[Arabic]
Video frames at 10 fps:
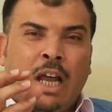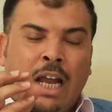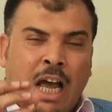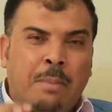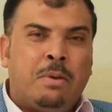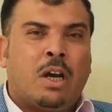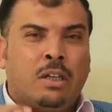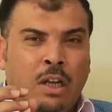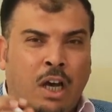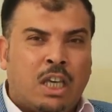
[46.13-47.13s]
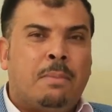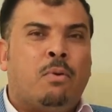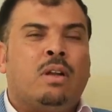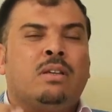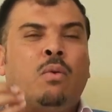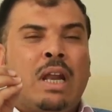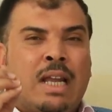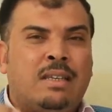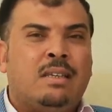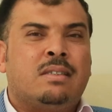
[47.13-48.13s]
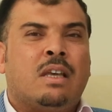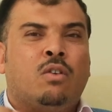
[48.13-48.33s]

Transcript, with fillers: العميق للقيم هو الذي